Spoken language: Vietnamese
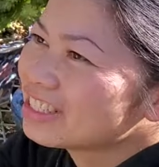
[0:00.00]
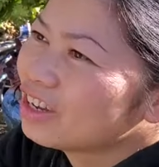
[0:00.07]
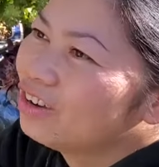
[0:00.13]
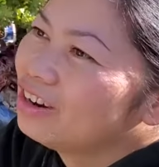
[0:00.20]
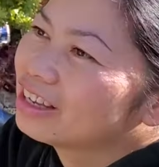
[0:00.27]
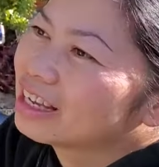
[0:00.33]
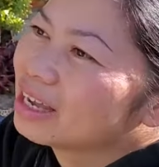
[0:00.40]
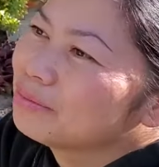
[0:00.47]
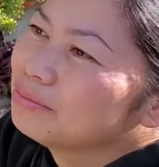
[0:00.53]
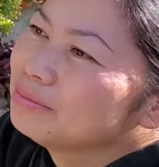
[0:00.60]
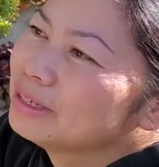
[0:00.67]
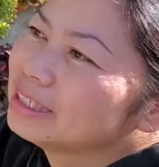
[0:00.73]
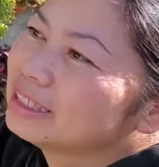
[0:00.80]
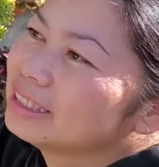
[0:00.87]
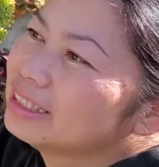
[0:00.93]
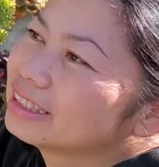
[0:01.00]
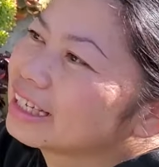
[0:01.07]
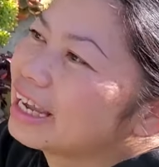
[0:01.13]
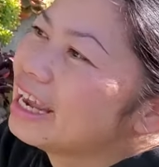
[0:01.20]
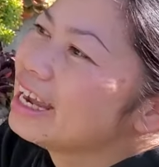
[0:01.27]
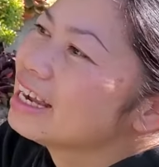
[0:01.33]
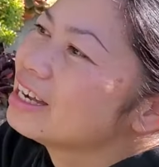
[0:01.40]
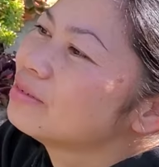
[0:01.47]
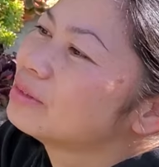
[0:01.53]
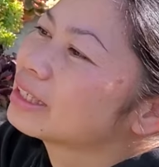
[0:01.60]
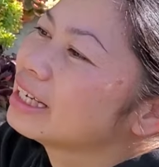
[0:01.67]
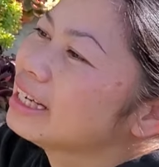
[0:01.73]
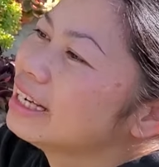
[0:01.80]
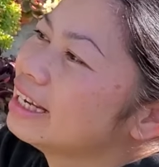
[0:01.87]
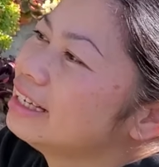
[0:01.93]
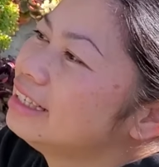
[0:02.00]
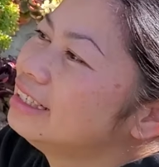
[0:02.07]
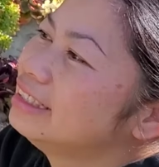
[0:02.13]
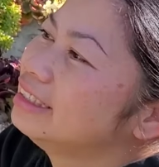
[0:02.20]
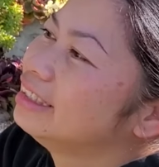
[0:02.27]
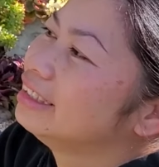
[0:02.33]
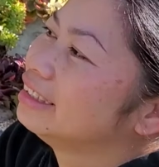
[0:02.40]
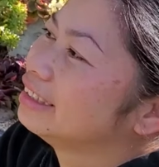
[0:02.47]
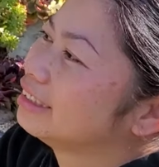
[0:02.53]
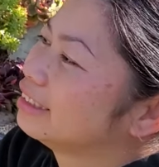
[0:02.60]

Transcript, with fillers: đa số là ngắm ờ, ké không mà cả nhà ơi